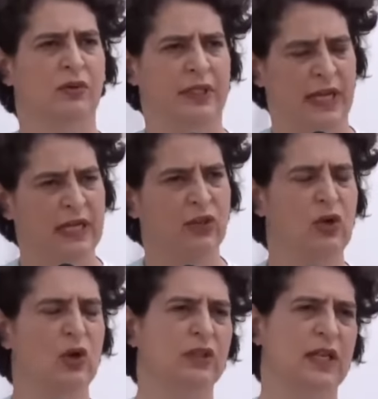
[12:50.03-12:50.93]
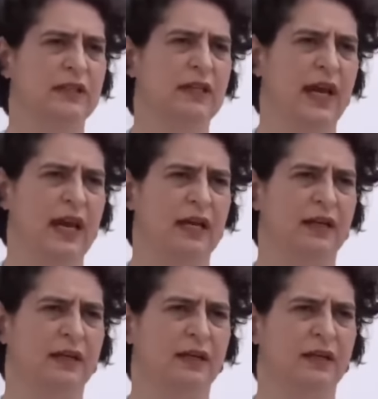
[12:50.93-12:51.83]
यही तो लोकतंत्र है
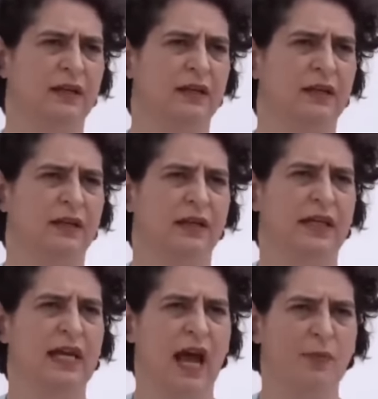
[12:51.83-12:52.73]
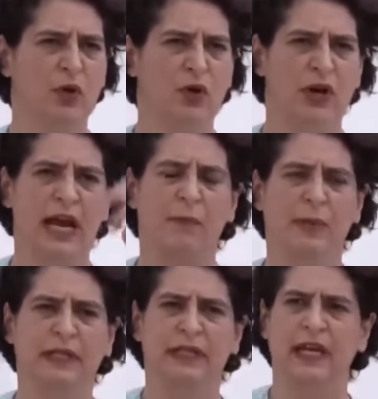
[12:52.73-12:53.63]
कि आपको कोई
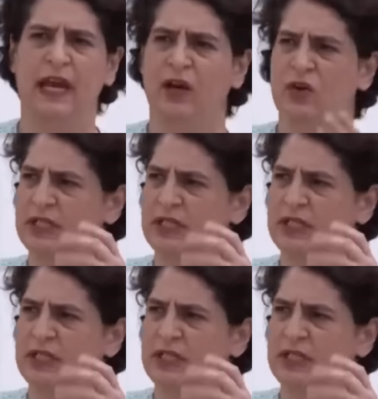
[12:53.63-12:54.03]
आपत्ति है कोई